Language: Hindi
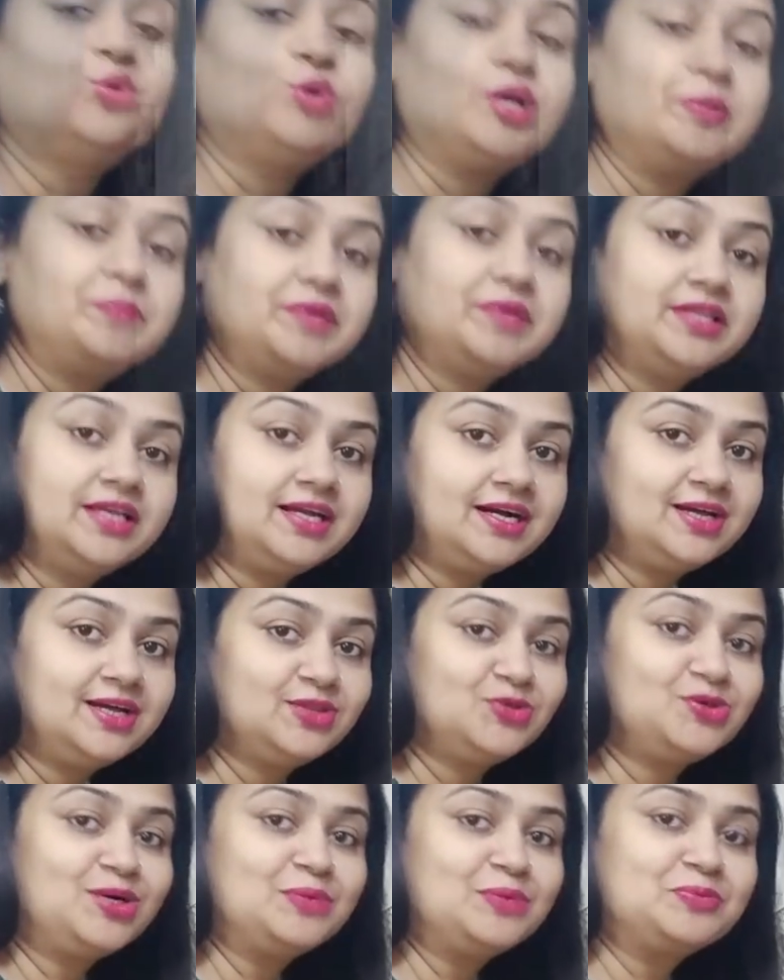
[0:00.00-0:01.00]
तो अब मैं
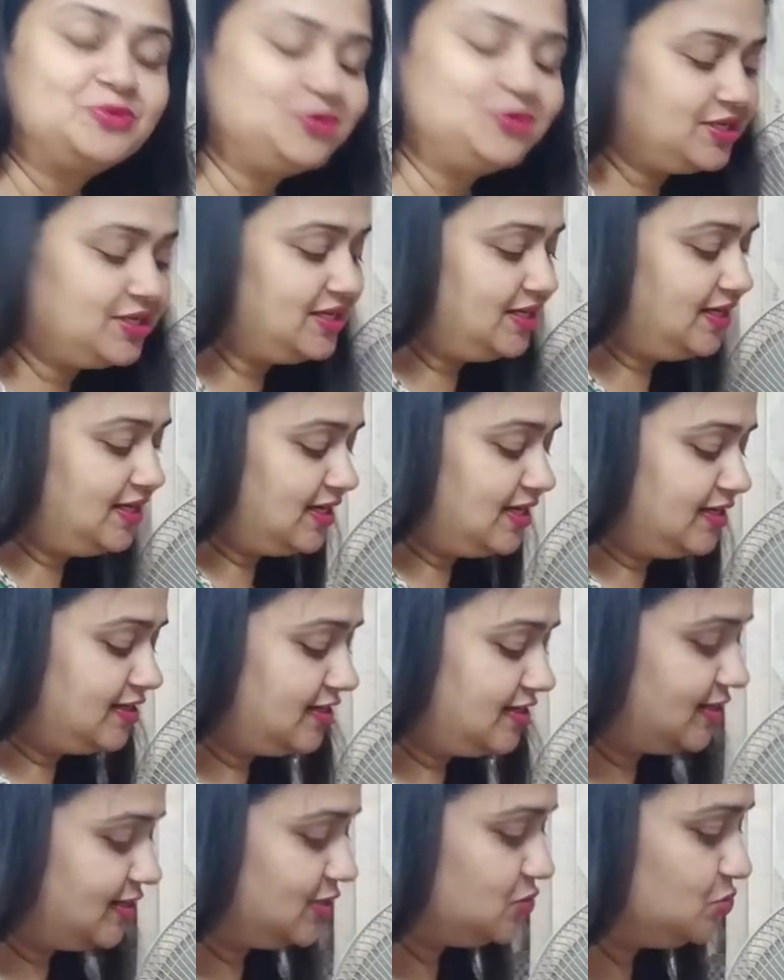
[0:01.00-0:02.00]
दिखाती हूं आपको कि
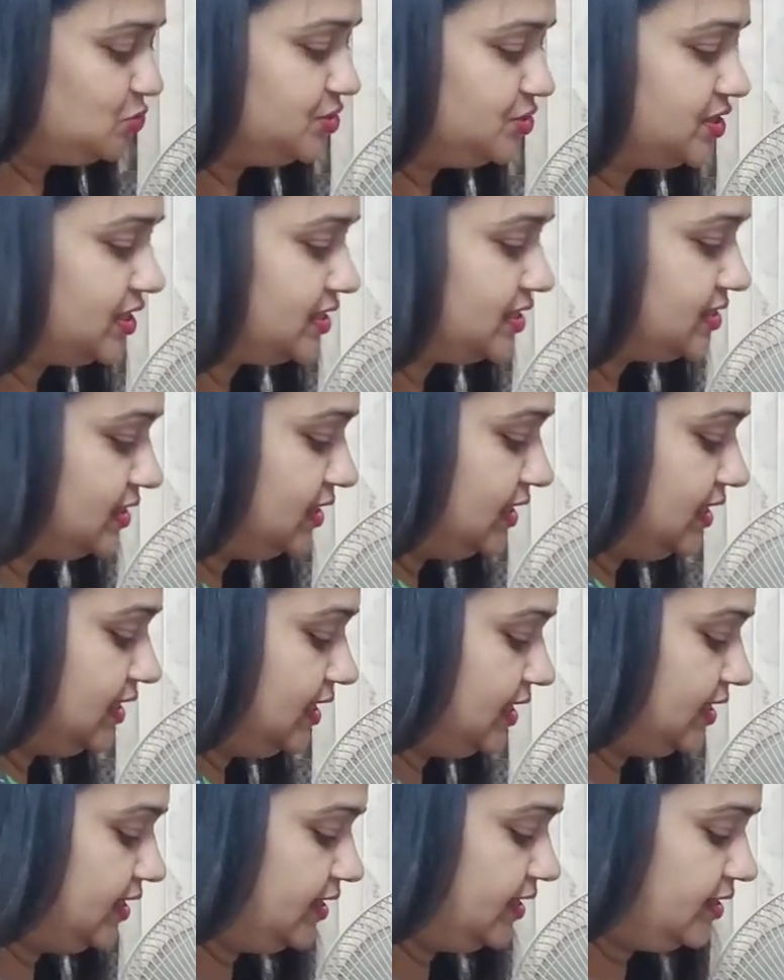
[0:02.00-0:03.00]
अनार का जूस कैसा
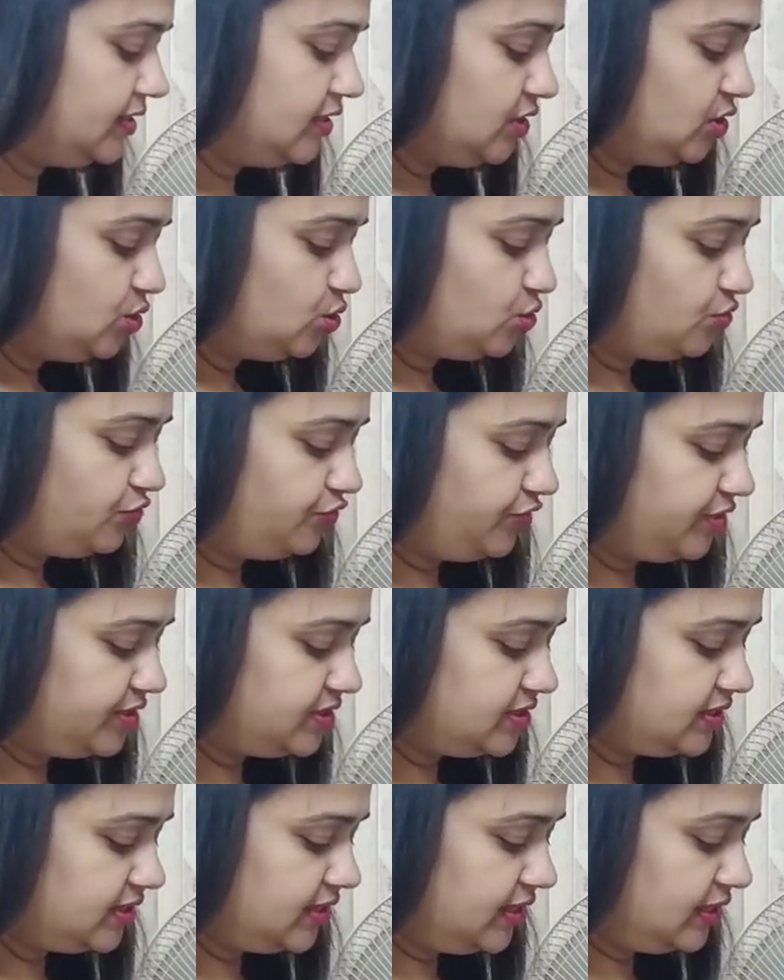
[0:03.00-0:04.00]
निकला है तो
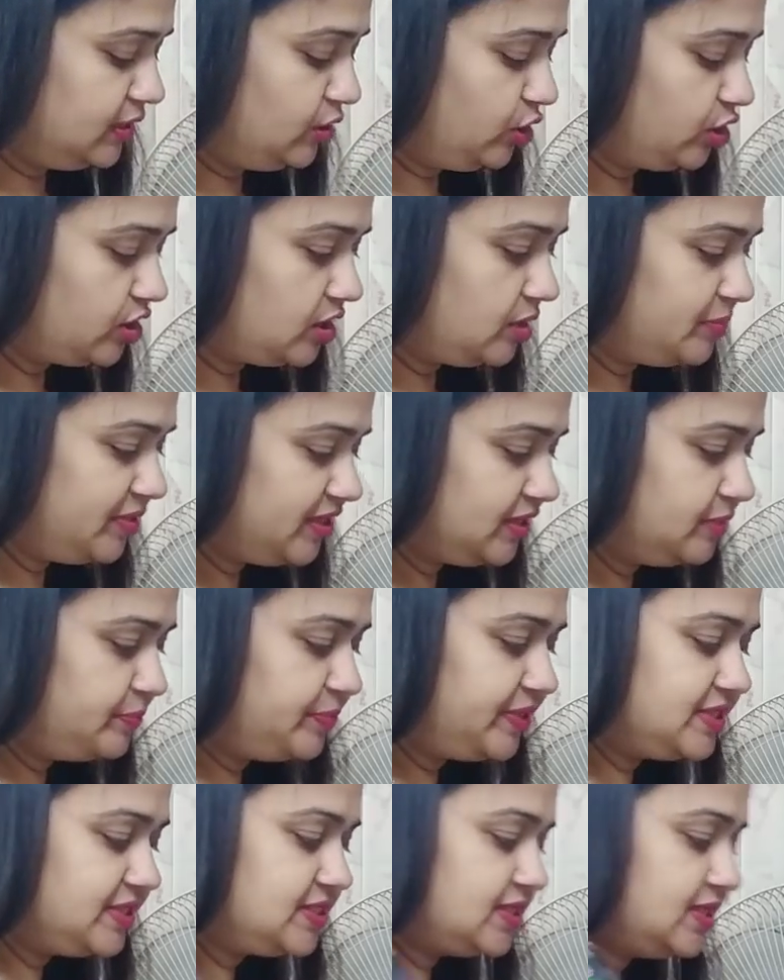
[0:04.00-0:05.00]
फिर से अनलॉक का
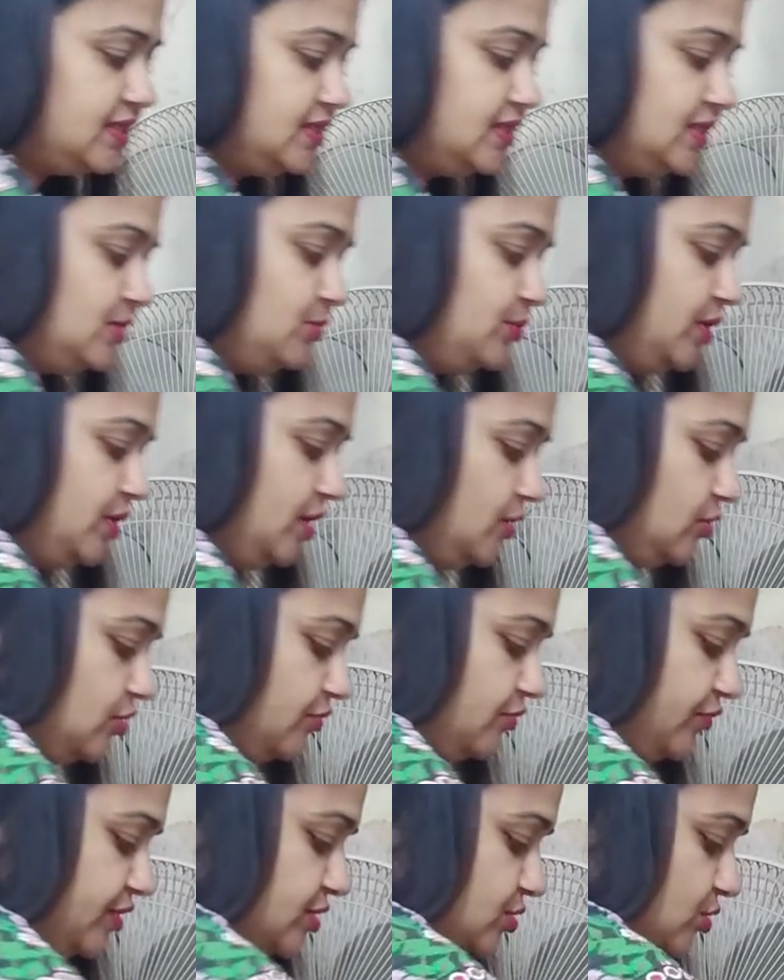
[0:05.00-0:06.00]
बटन प्रेस करते हुए
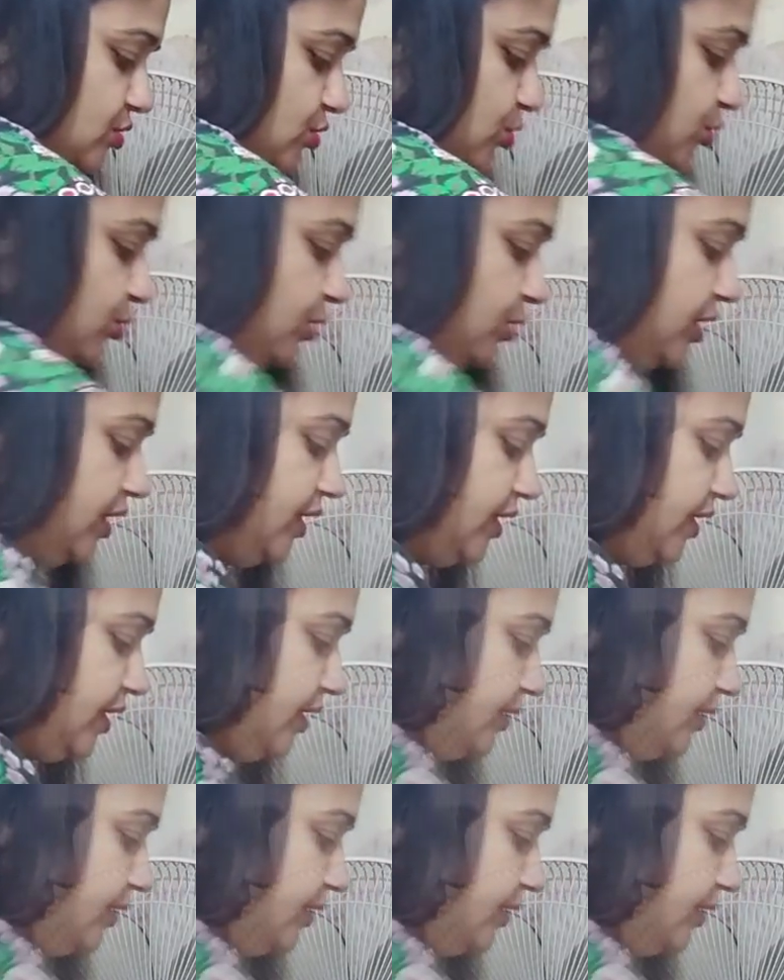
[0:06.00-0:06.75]
और फिर इसको खोल